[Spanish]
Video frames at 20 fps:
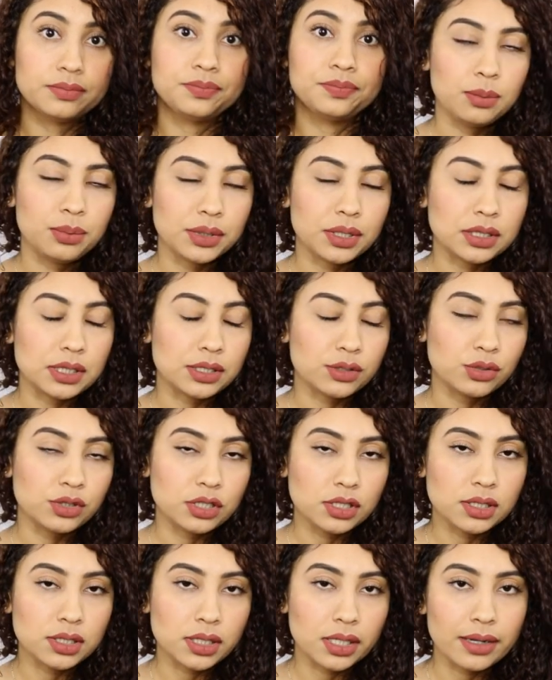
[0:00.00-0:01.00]
y pues le soy
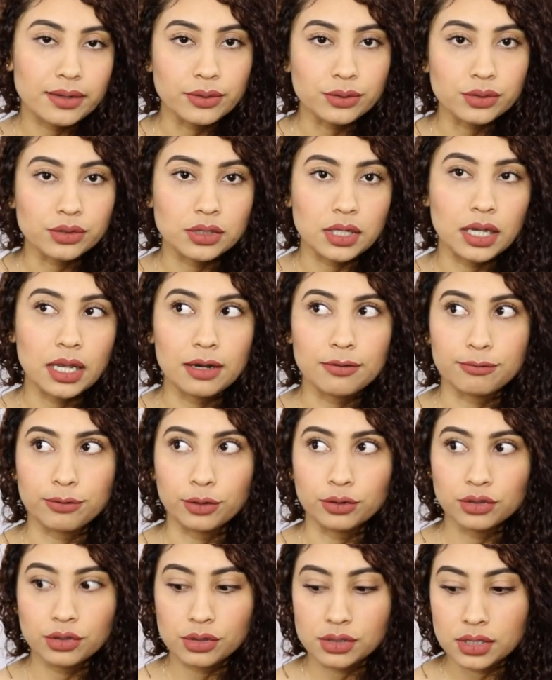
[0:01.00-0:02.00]
sincera, yo en el
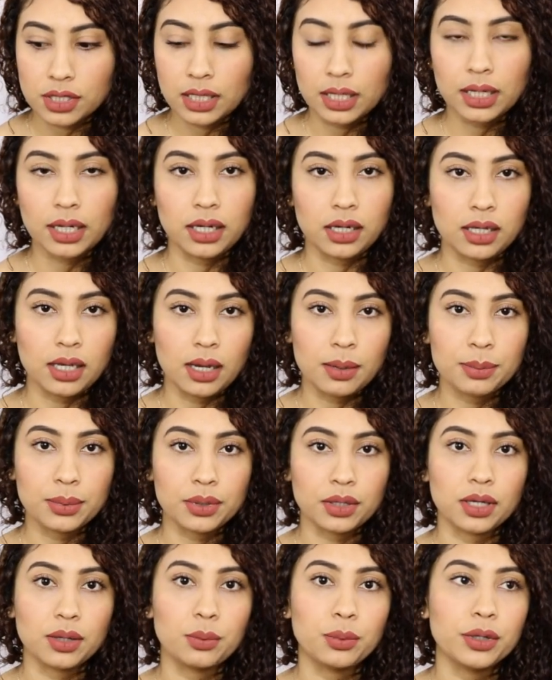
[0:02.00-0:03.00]
fondo sí quería,
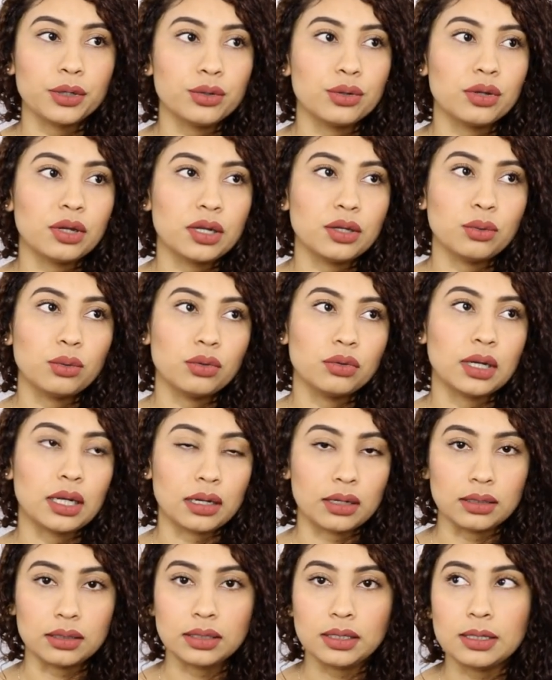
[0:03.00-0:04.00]
porque bueno, yo quería un
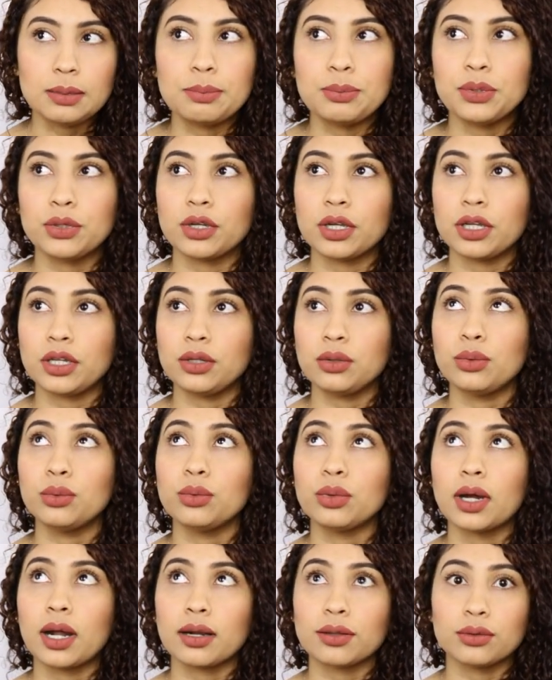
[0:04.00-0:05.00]
lugar limpio, quería un
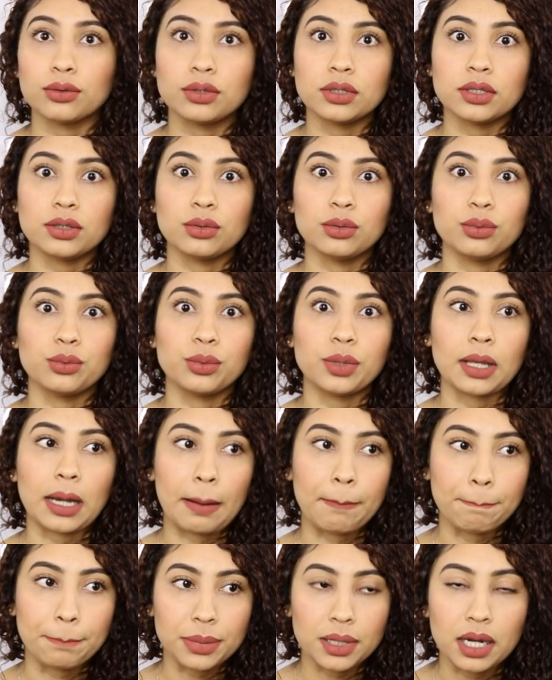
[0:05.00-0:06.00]
lugar donde no
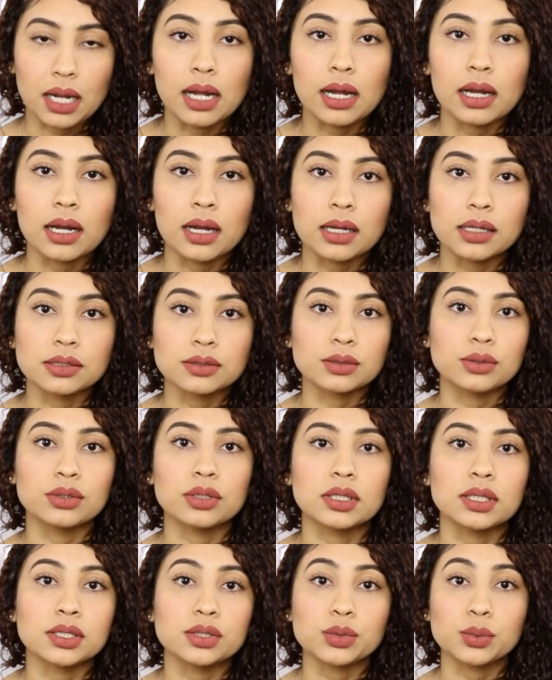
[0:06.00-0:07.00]
hubieran plagas,
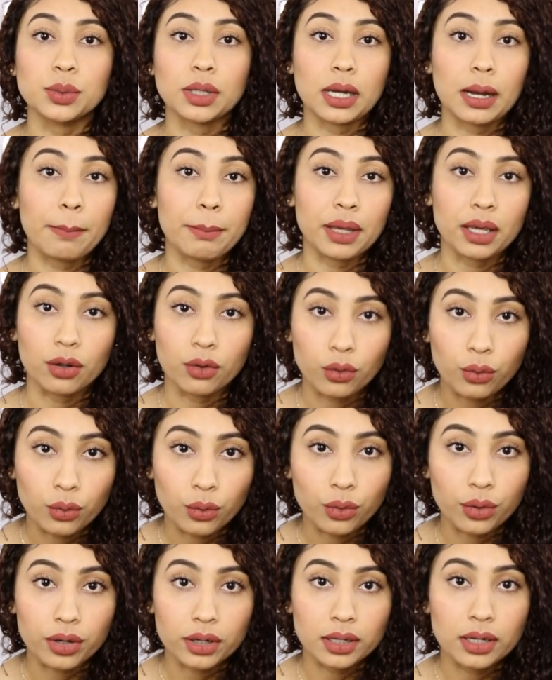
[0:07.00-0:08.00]
donde estuviera
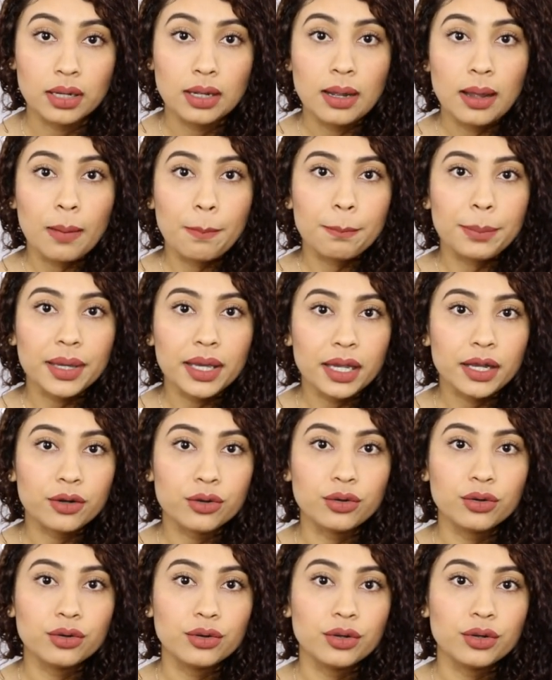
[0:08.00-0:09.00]
mejor,
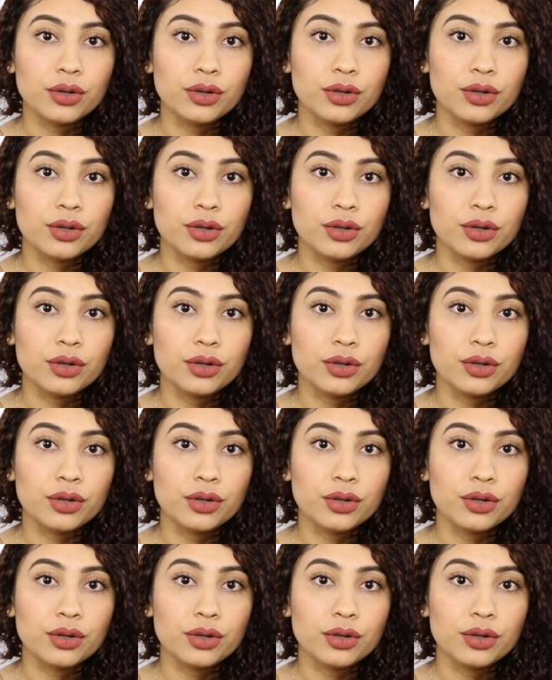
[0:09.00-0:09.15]
pero